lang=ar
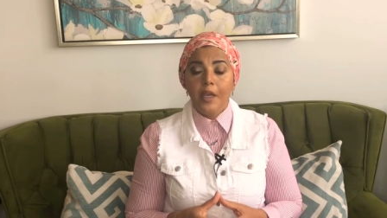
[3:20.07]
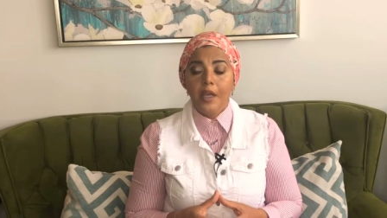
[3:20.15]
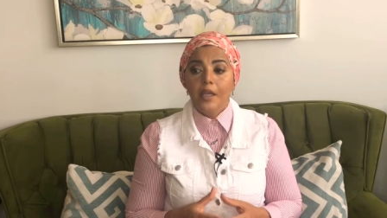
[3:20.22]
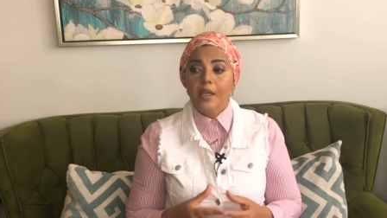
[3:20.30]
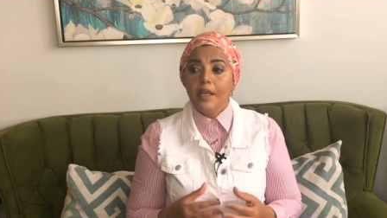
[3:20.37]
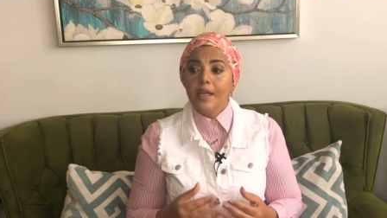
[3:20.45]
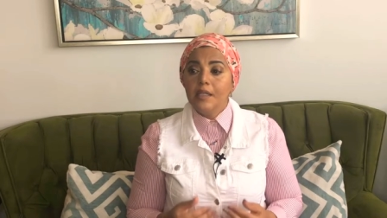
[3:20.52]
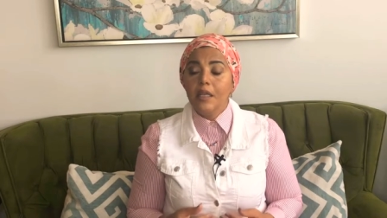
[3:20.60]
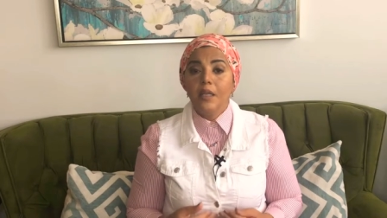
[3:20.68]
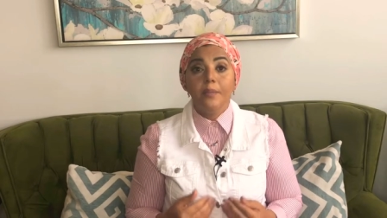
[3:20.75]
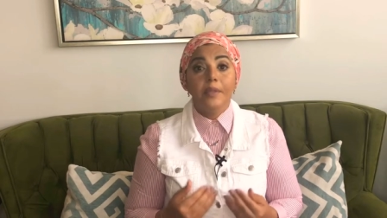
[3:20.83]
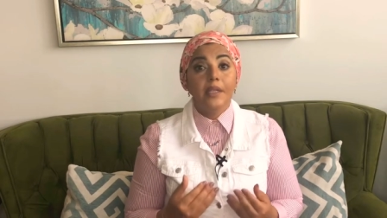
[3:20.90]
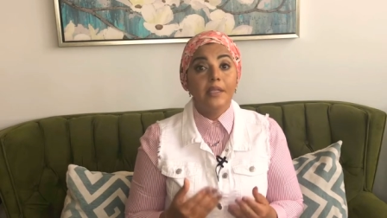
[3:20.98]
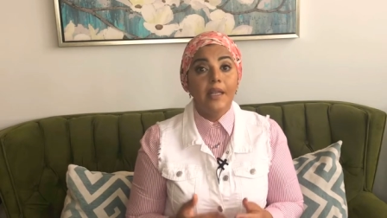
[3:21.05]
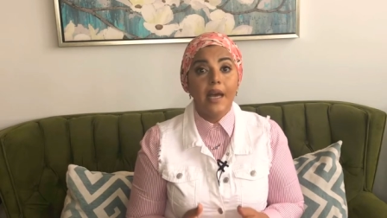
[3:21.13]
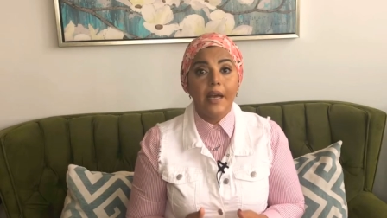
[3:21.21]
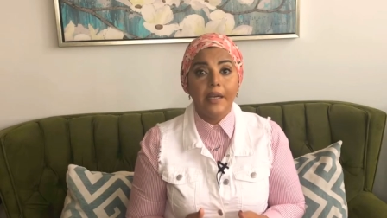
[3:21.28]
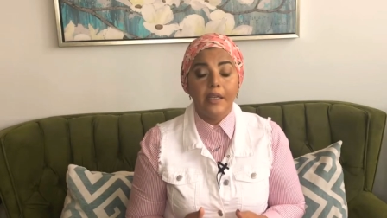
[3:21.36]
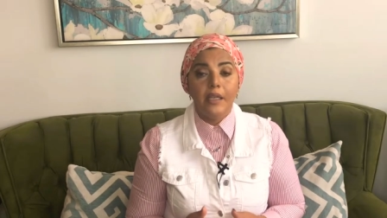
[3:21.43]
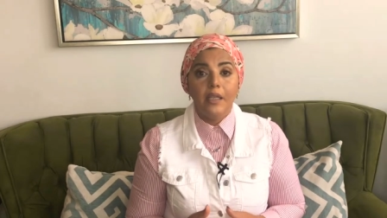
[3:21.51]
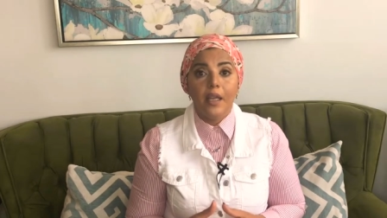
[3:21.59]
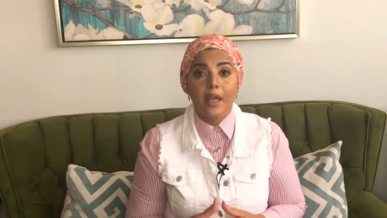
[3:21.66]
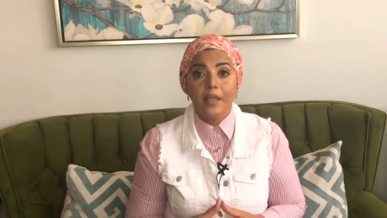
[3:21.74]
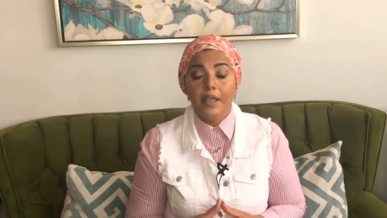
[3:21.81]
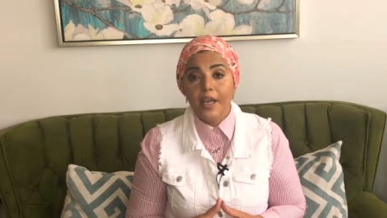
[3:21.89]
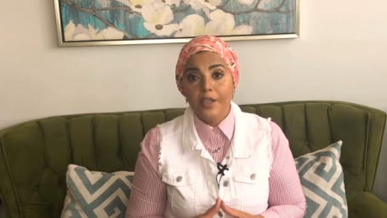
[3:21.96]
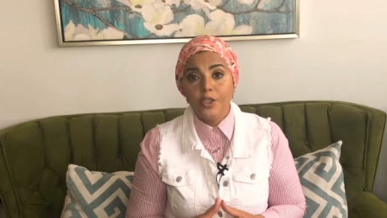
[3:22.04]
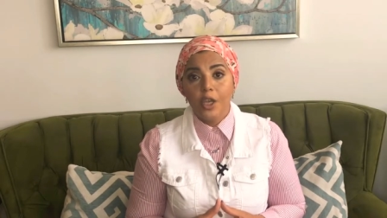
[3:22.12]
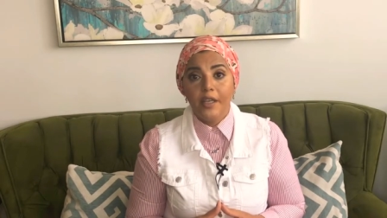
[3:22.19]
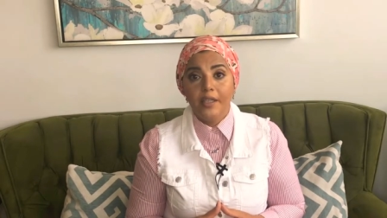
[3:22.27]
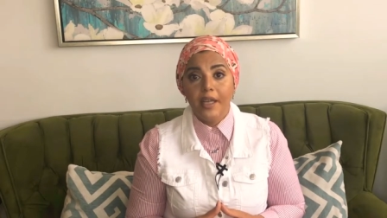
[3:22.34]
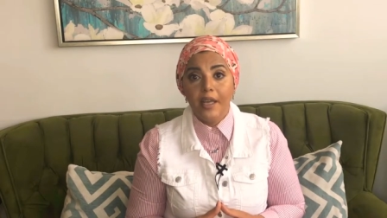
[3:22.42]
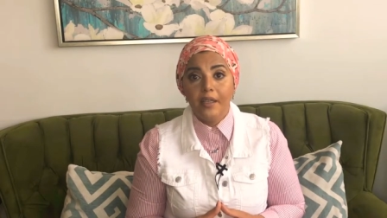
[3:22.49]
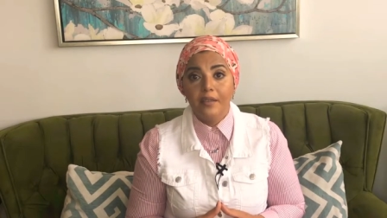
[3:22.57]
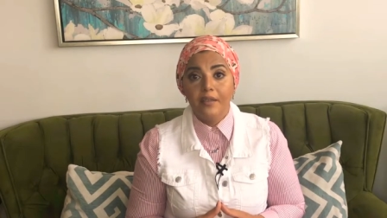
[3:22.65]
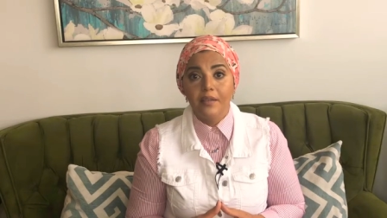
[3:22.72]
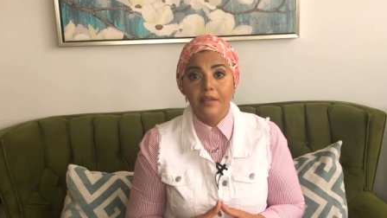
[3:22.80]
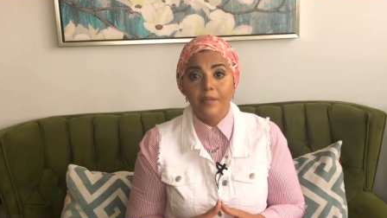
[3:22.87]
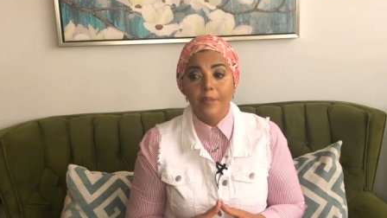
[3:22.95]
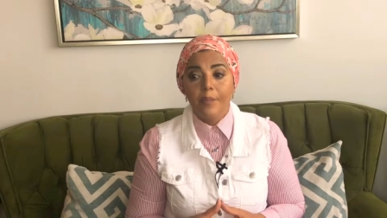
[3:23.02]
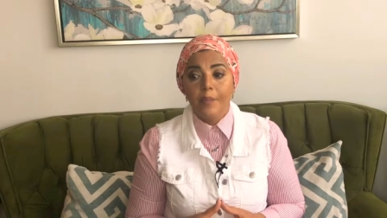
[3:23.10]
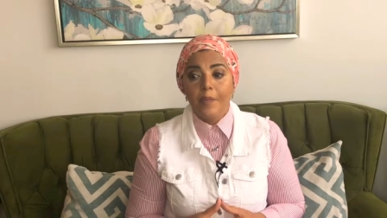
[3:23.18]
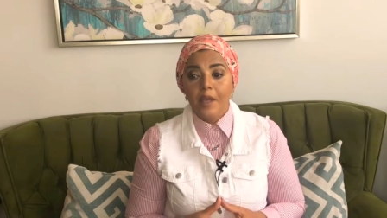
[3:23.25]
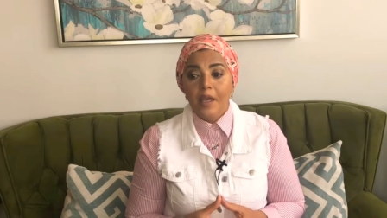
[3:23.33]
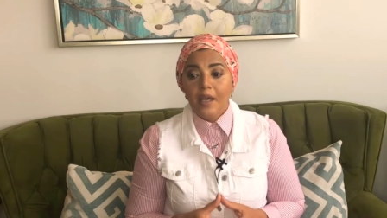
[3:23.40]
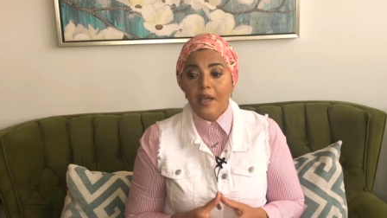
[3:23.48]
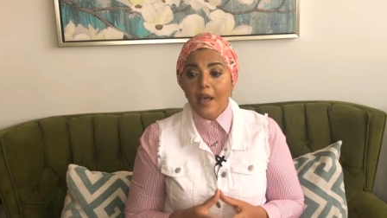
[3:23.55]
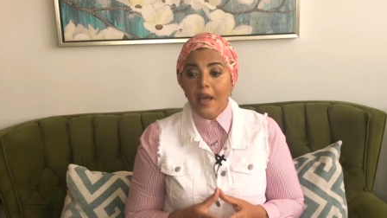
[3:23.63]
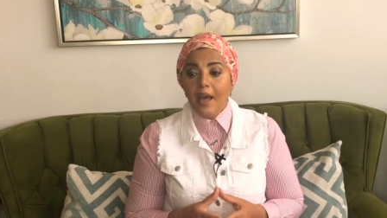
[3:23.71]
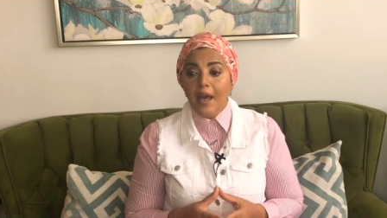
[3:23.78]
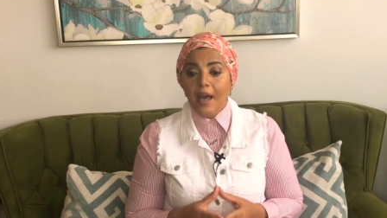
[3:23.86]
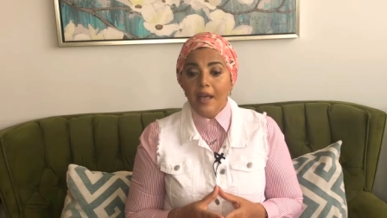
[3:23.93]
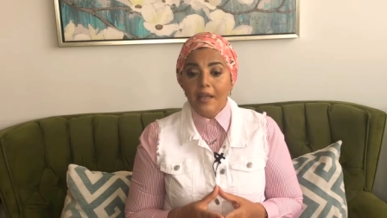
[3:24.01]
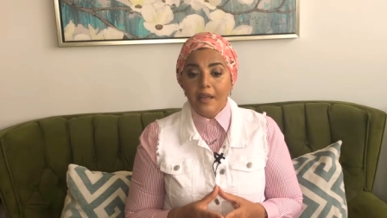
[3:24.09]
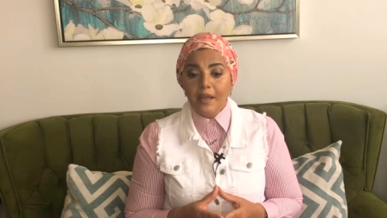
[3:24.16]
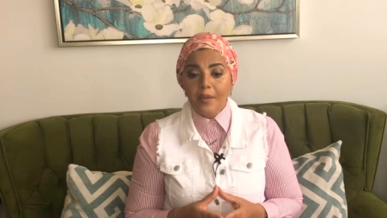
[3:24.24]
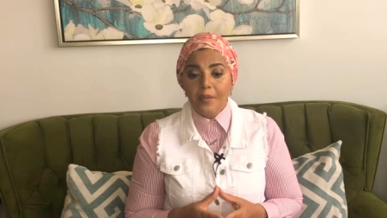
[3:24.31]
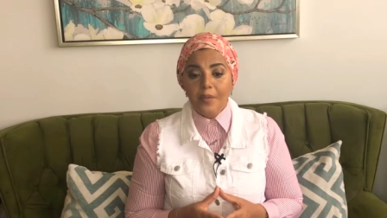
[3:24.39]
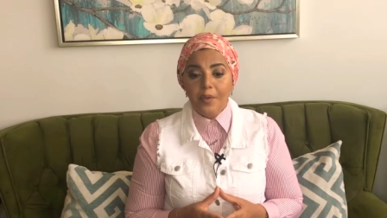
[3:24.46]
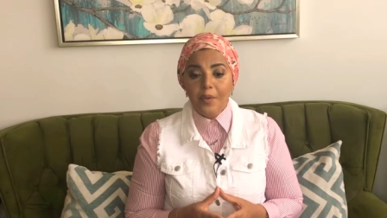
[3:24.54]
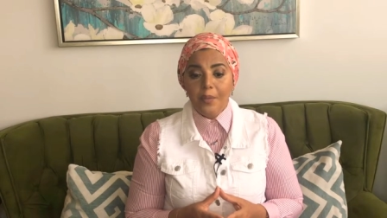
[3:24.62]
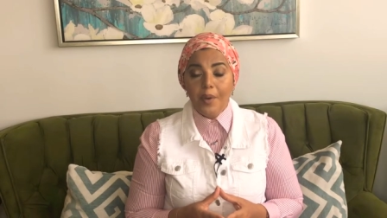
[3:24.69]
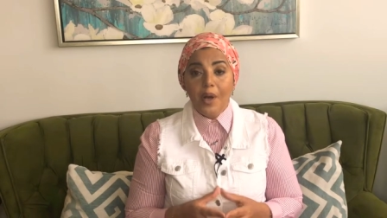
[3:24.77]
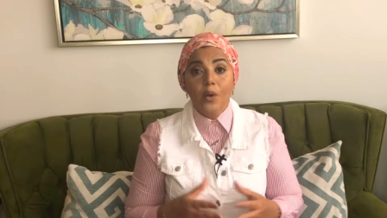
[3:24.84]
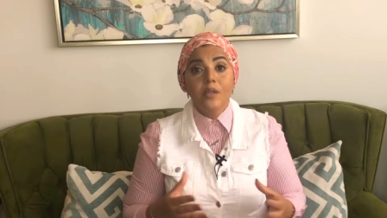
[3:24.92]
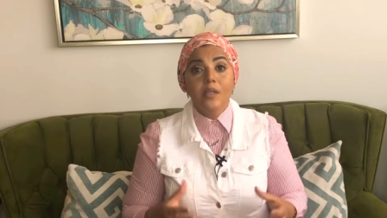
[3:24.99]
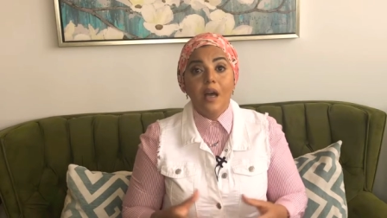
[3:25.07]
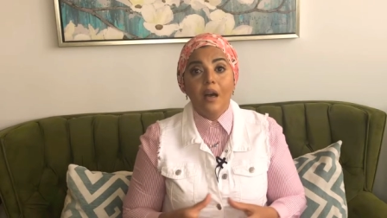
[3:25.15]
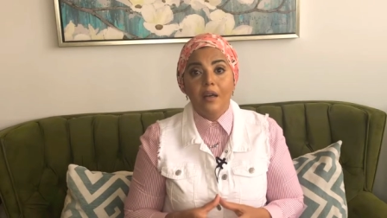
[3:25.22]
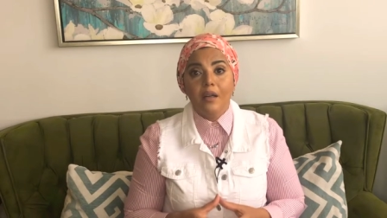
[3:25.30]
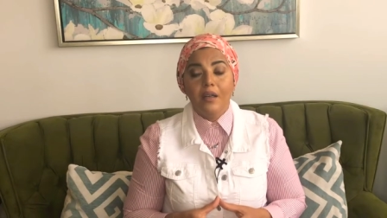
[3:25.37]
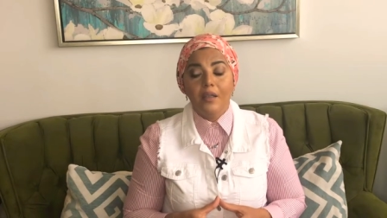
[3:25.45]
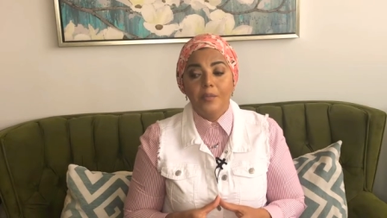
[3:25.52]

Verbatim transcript: الناس اللي بتدعي ان عندها شهادات انا بأصعق